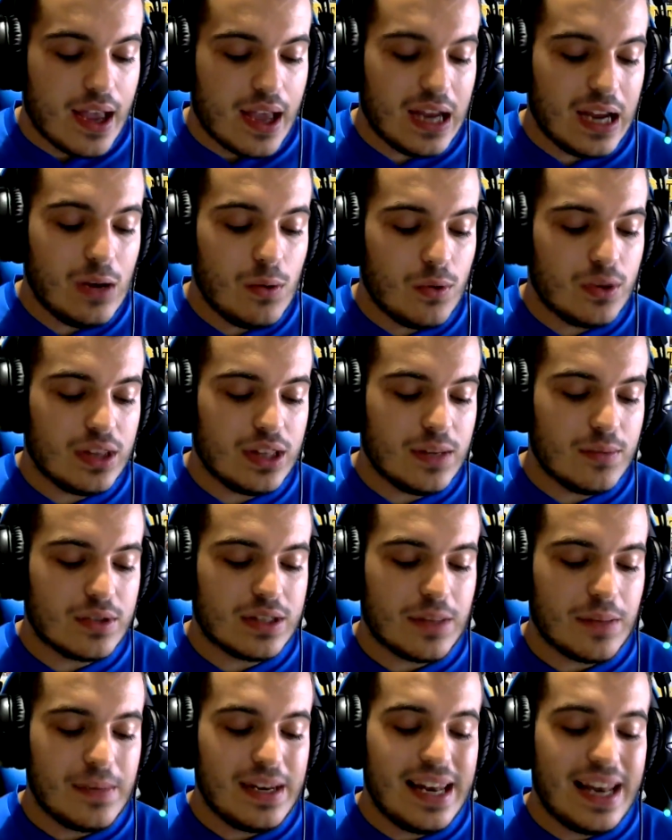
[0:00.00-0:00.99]
Y luego
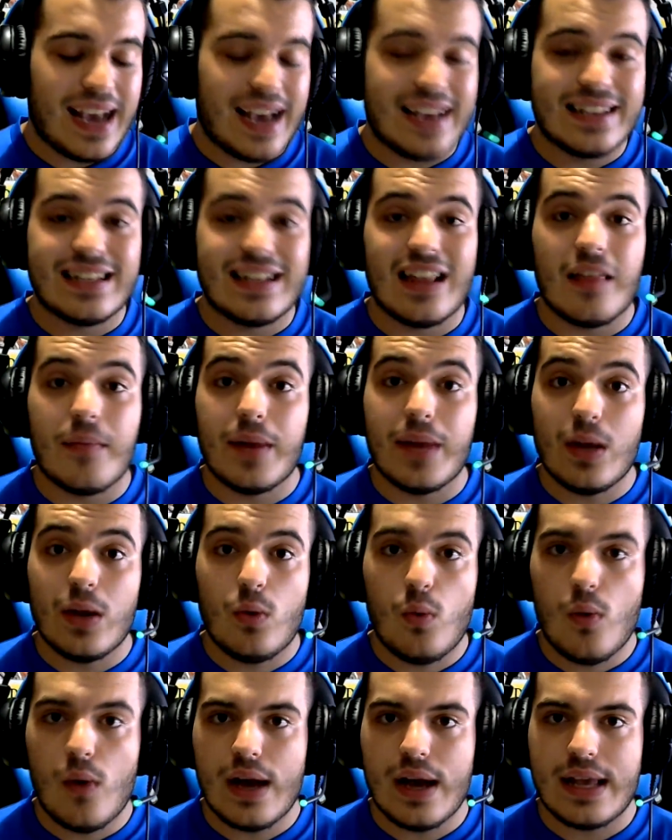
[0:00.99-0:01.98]
tenemos también la casa de Bray
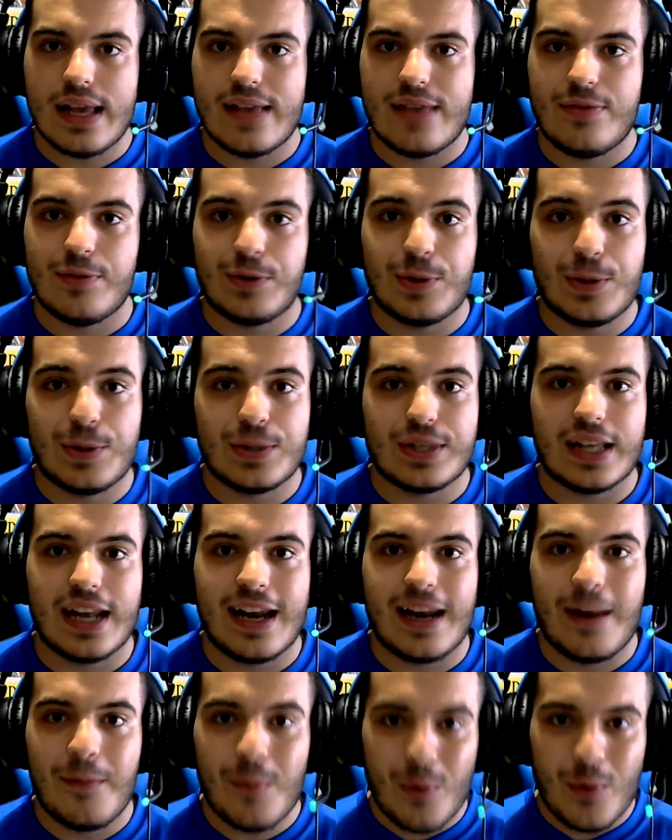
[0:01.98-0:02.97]
Wyatt, no solo estará
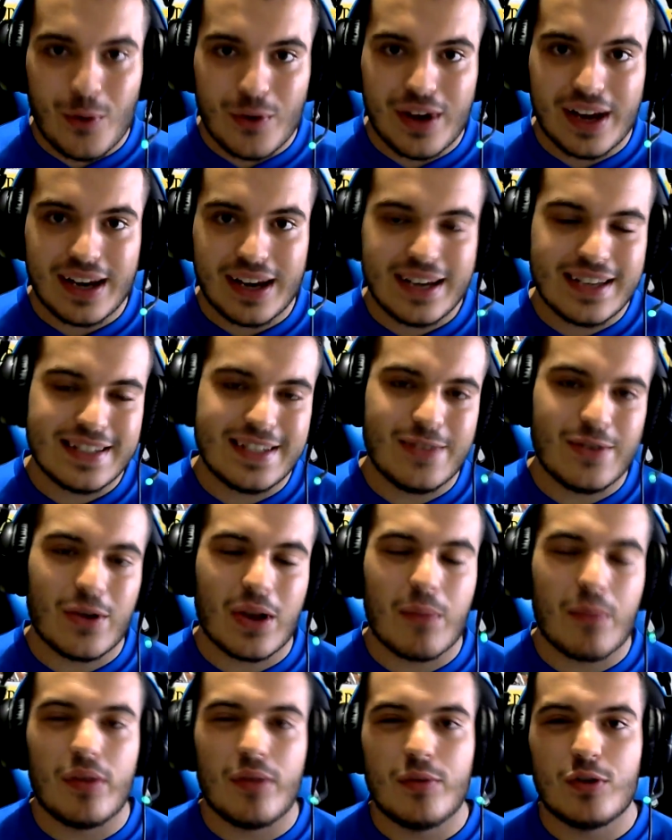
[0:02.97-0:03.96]
en el modo carrera, sino
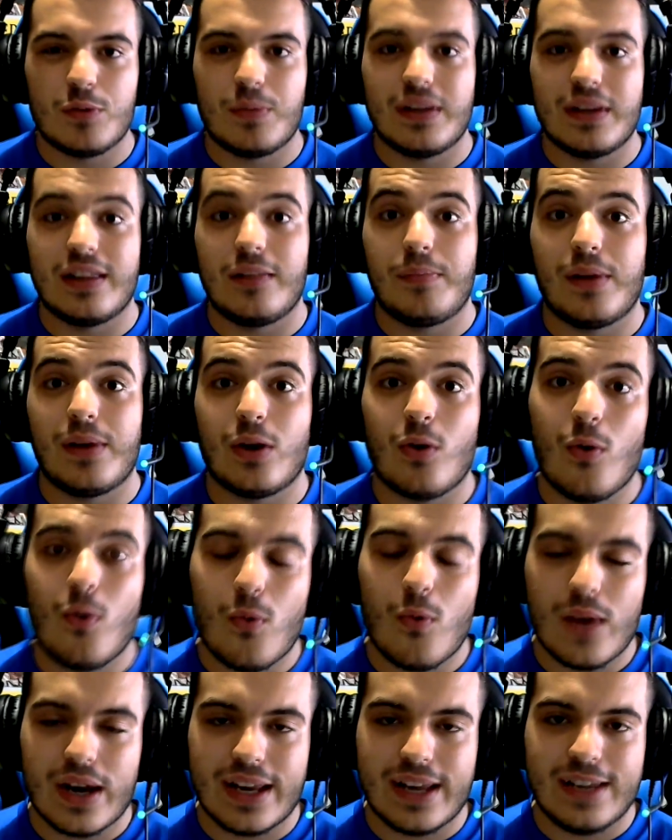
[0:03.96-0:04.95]
que podemos participar con
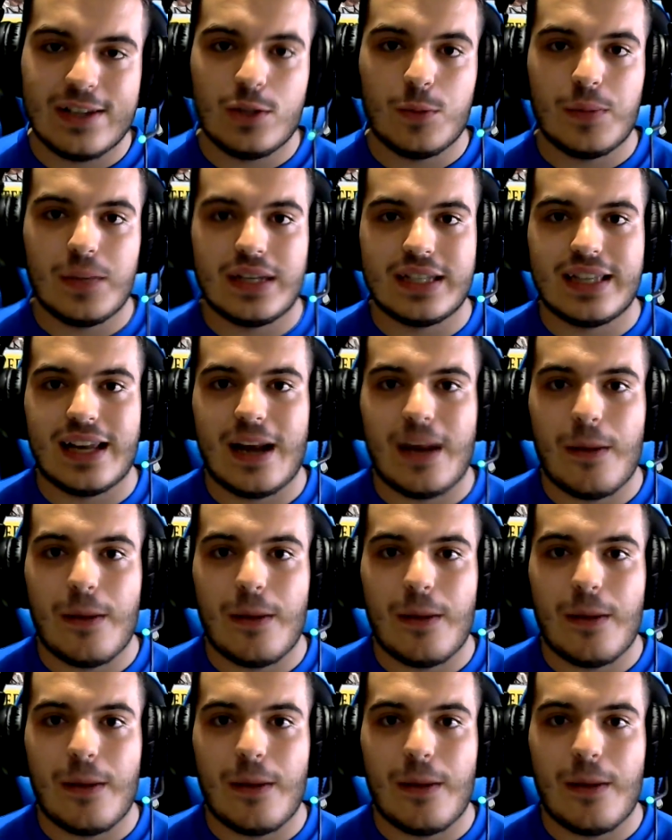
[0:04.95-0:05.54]
cualquier superstar en el